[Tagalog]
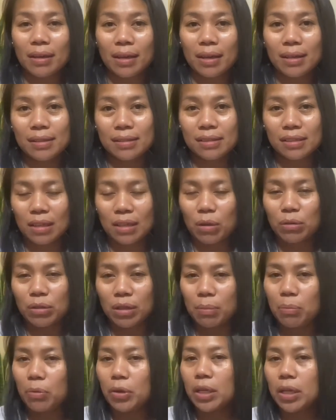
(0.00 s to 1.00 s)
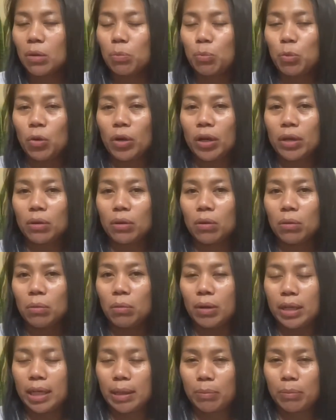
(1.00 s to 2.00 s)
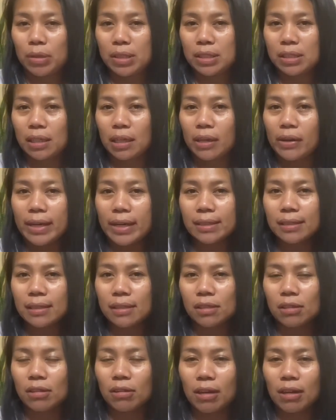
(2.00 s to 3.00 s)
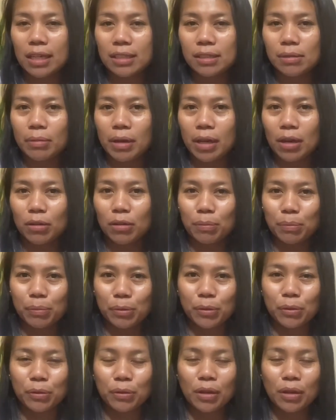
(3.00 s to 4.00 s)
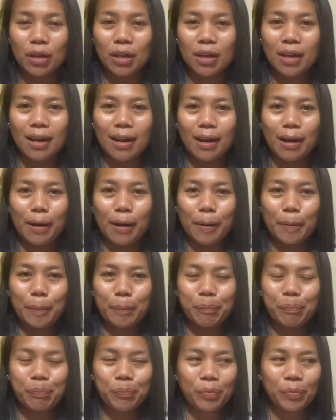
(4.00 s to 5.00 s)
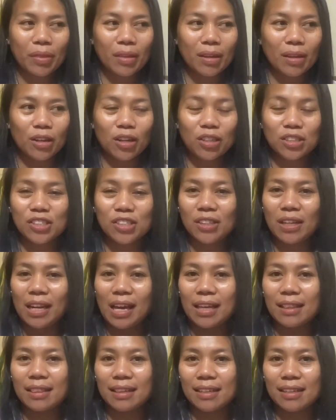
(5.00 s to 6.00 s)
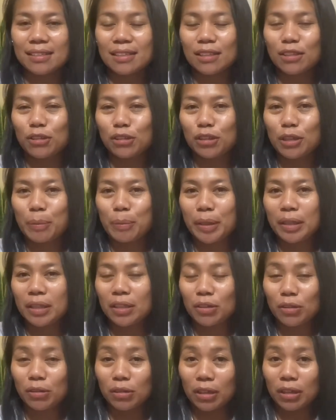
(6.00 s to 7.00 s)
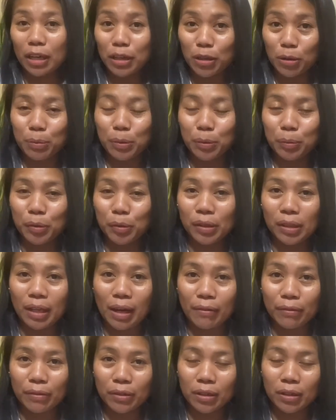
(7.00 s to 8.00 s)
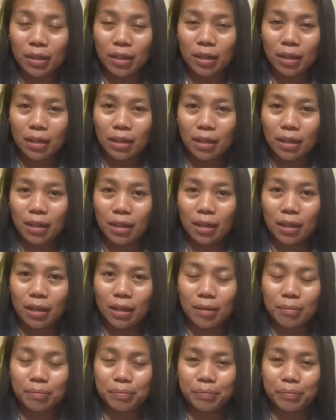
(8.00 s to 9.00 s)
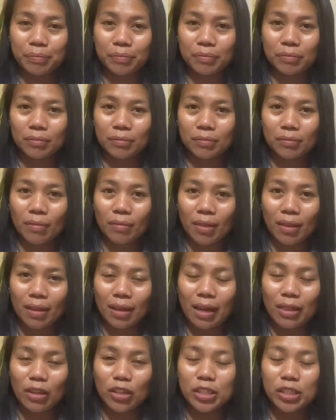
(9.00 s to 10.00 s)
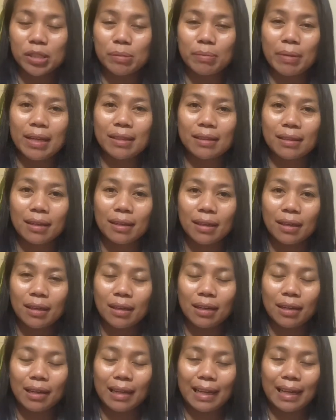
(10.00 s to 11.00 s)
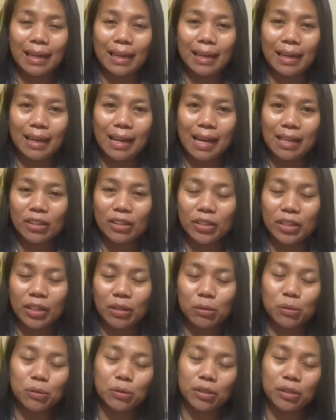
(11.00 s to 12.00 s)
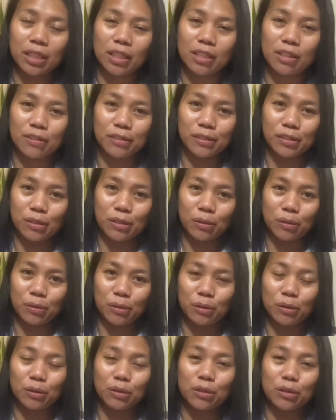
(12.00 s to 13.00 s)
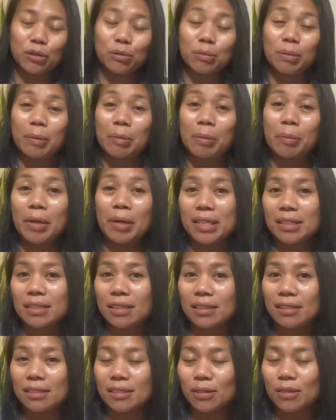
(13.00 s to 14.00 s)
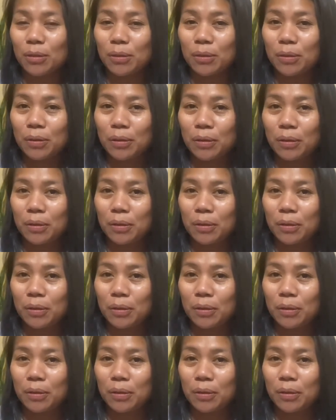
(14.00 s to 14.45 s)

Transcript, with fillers: in Saudi, pwede po kayong kumuha ng police clearance as long as meron pong um, consulate kasi doon naman nyo, kayo pupunta for um, endorsement uh, letter na kukunin nyo. So, doon yun magpa-process. So,